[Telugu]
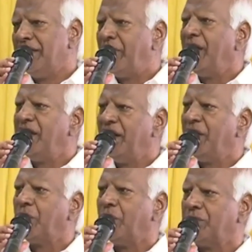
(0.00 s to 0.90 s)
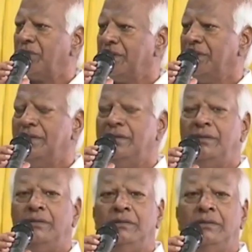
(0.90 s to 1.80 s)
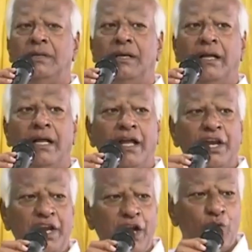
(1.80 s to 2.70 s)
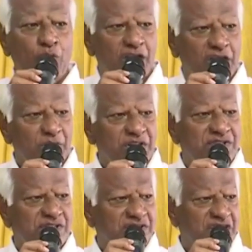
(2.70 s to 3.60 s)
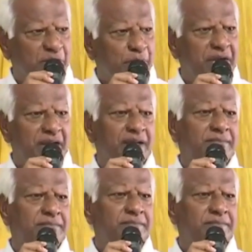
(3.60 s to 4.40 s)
చెప్పాలని నేను కోరుతున్నా నీలో ఉన్న కమ్యూనిస్ట్ చనిపోయినా